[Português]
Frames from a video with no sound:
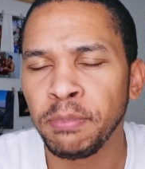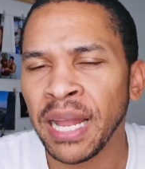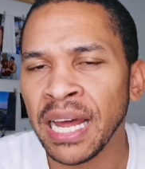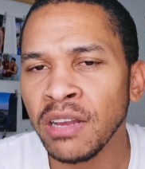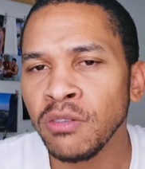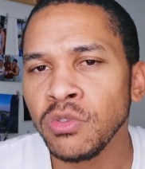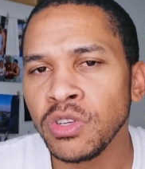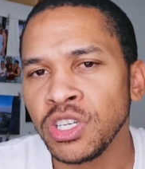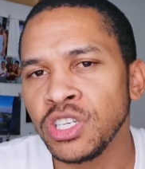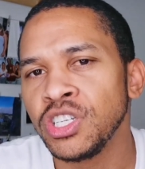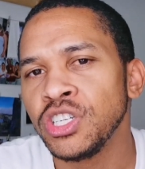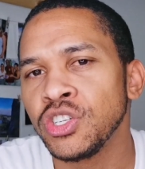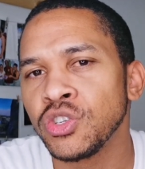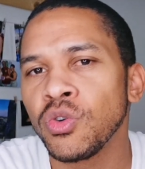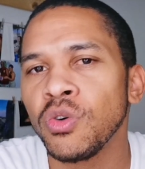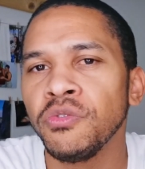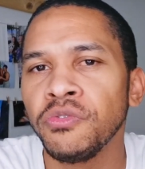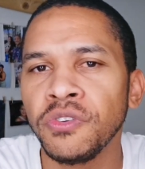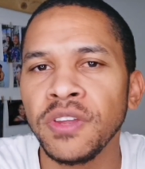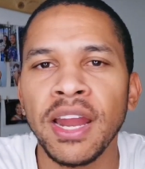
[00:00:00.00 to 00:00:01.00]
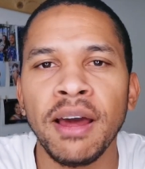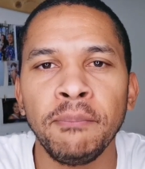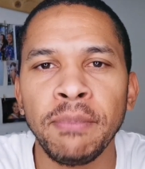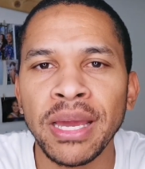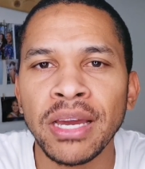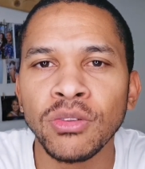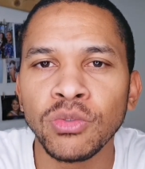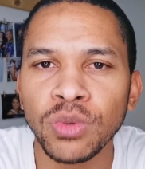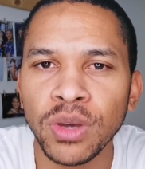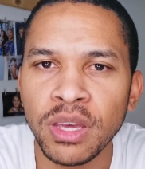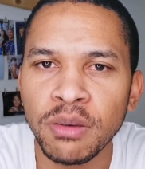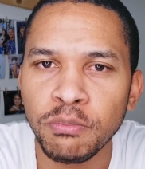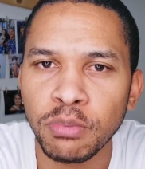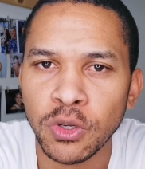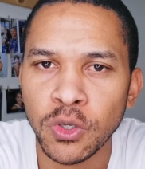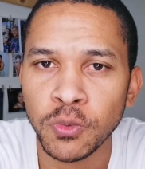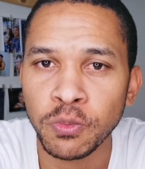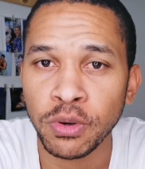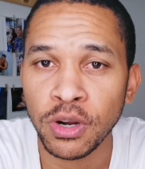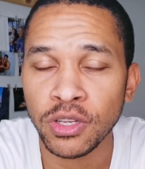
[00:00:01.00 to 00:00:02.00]
plano de desconfinamento aí
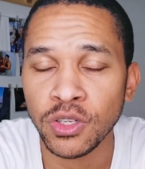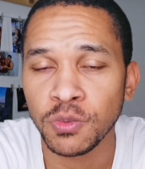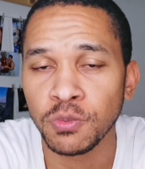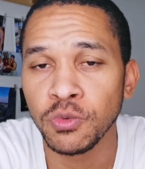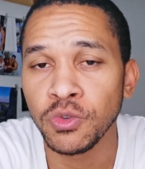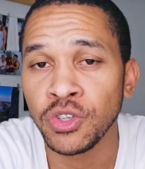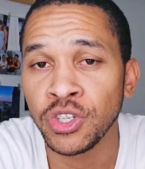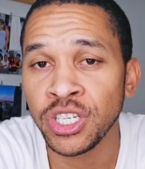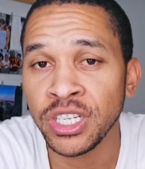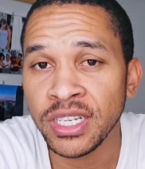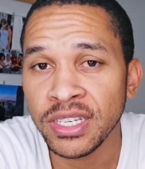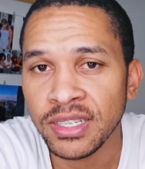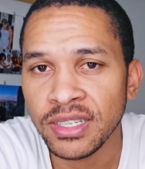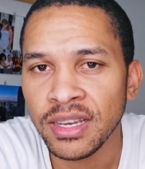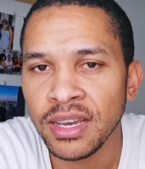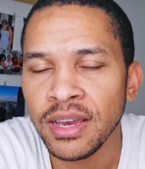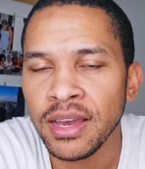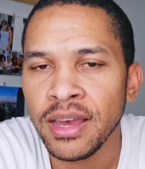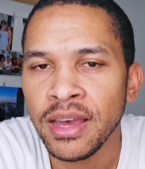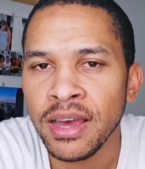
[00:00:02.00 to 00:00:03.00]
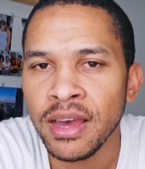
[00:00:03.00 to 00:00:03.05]
para os próximos dias